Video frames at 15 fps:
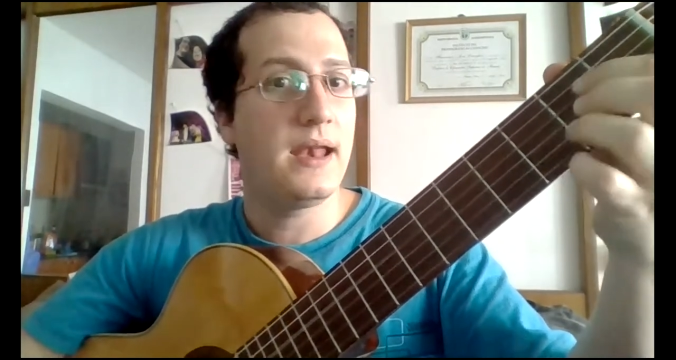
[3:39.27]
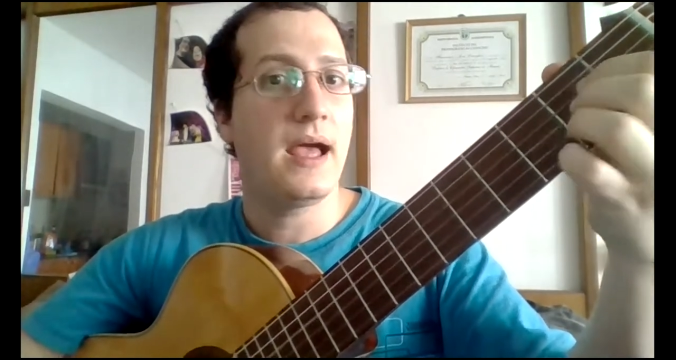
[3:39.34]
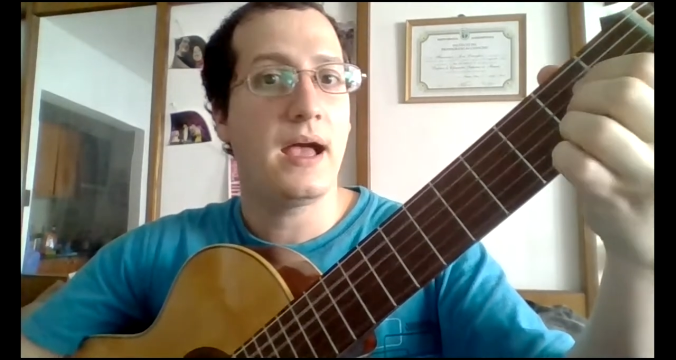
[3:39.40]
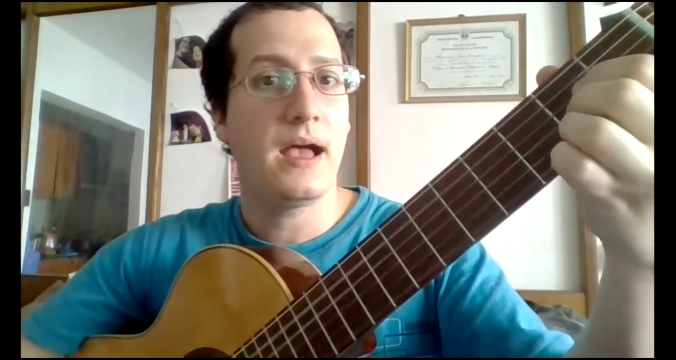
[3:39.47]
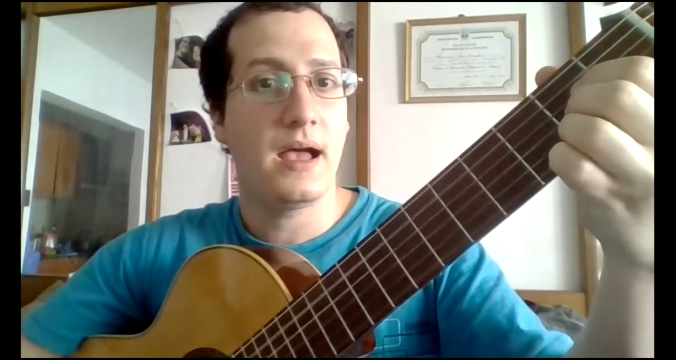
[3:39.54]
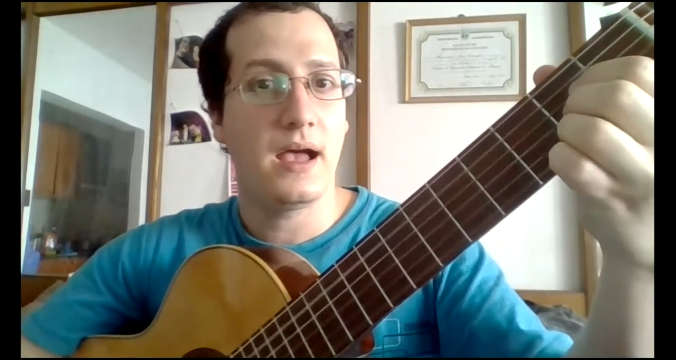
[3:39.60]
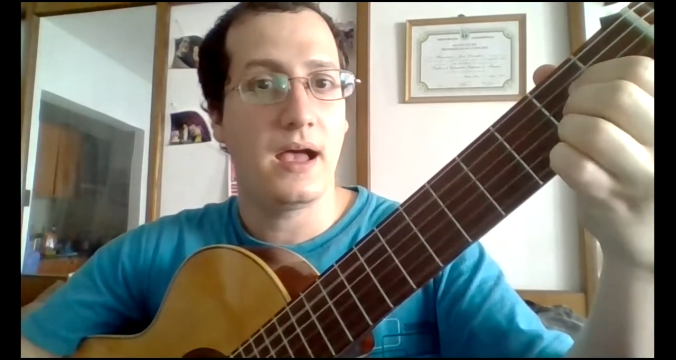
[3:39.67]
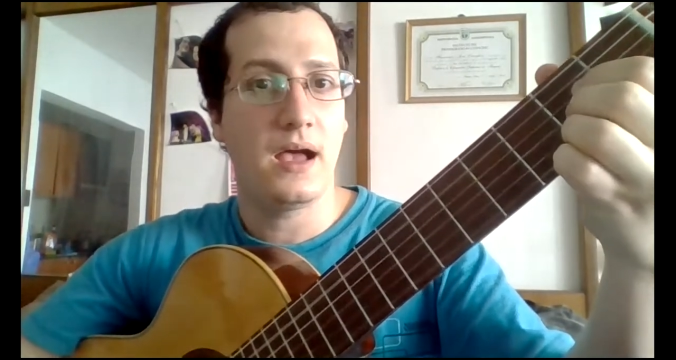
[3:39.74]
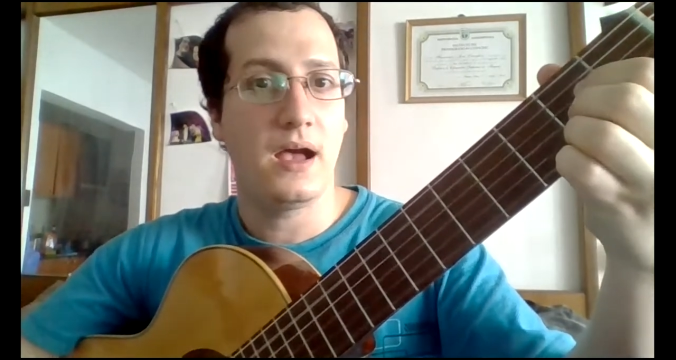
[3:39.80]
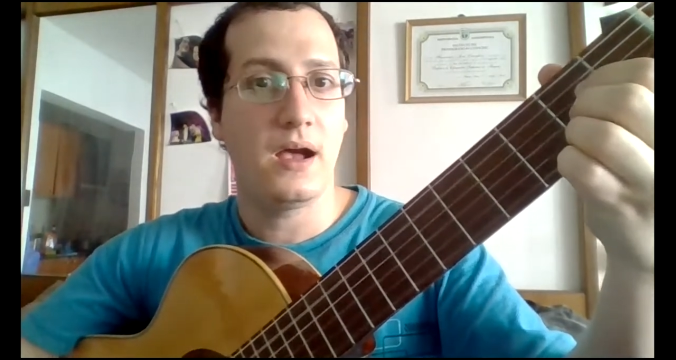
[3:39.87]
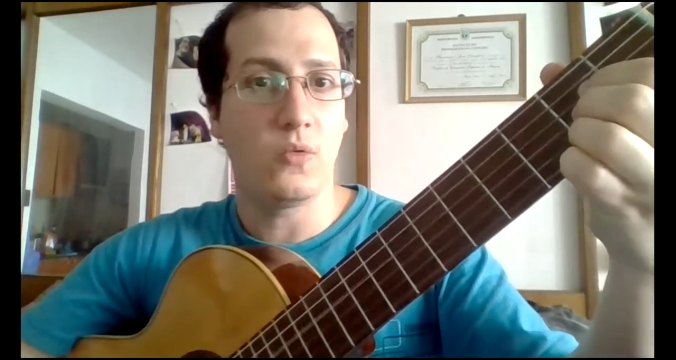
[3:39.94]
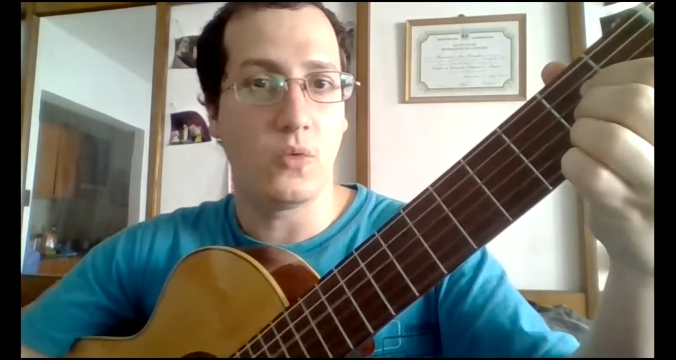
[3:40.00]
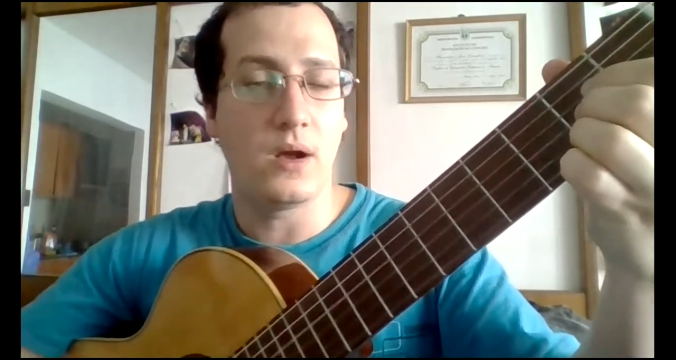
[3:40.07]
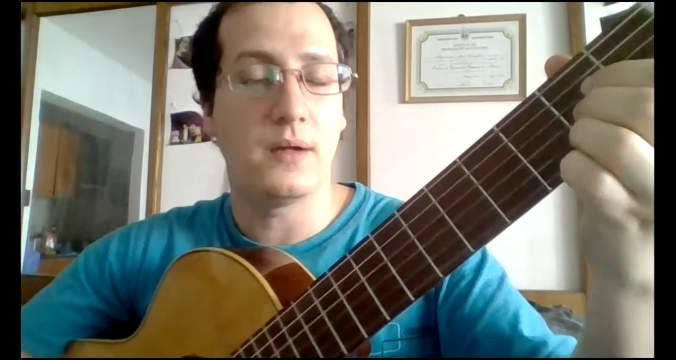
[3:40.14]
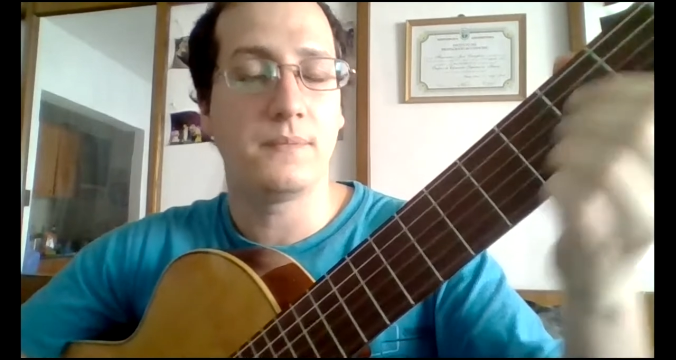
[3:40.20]

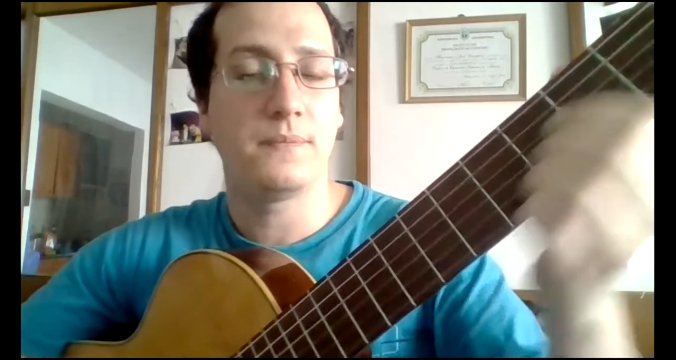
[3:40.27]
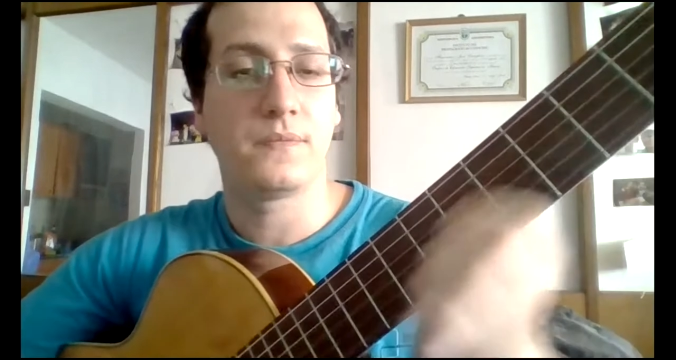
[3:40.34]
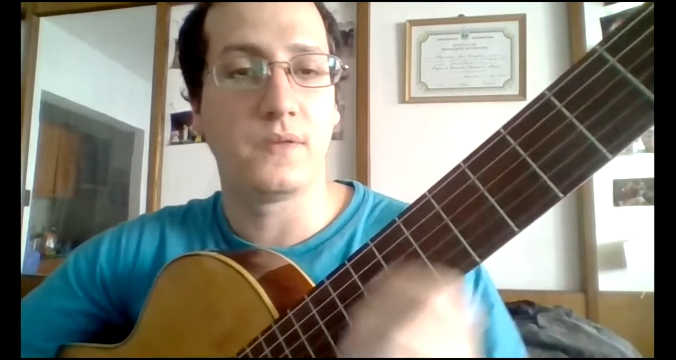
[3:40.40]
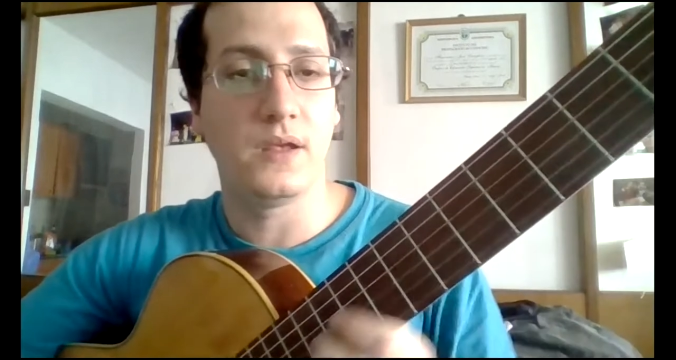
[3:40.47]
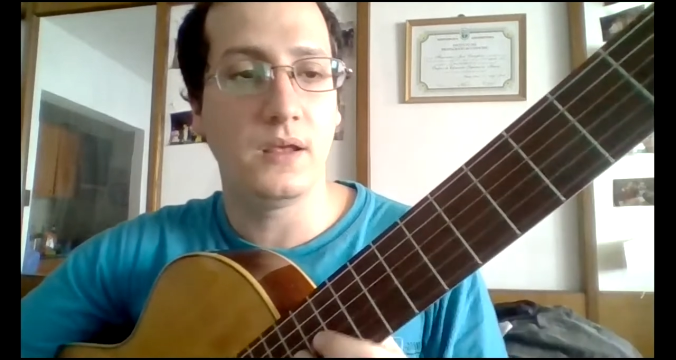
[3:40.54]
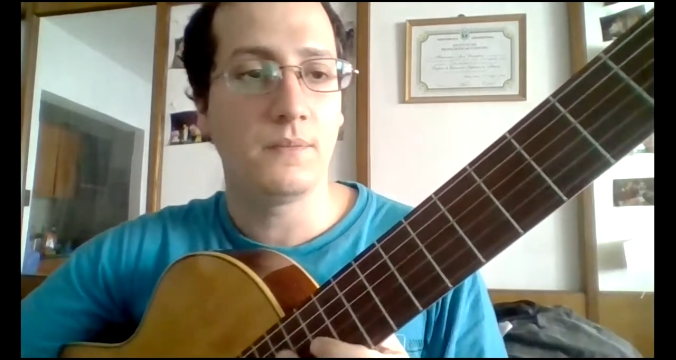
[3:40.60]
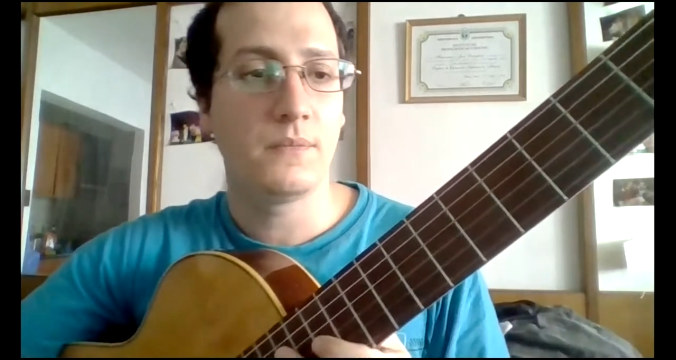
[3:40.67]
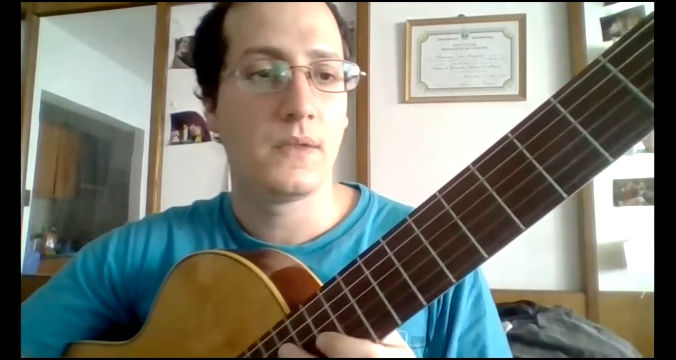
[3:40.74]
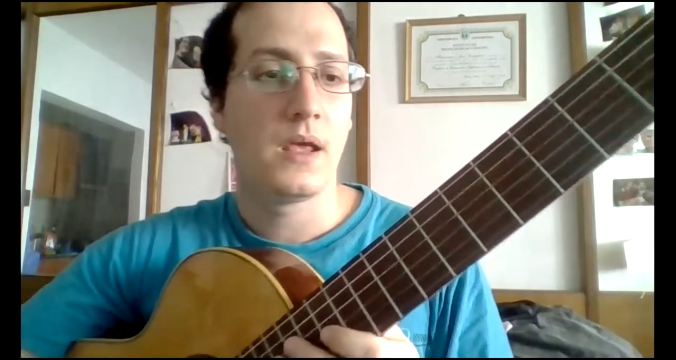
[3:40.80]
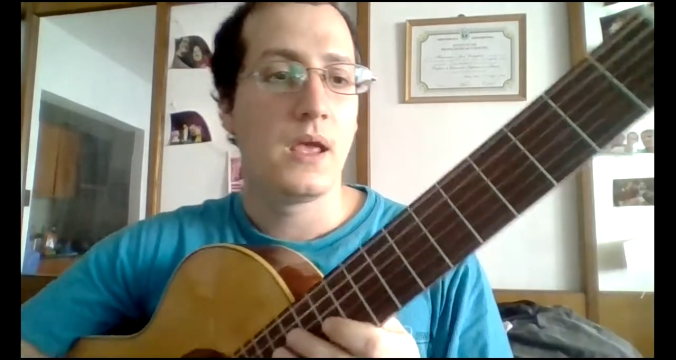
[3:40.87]
agua, ¿sí?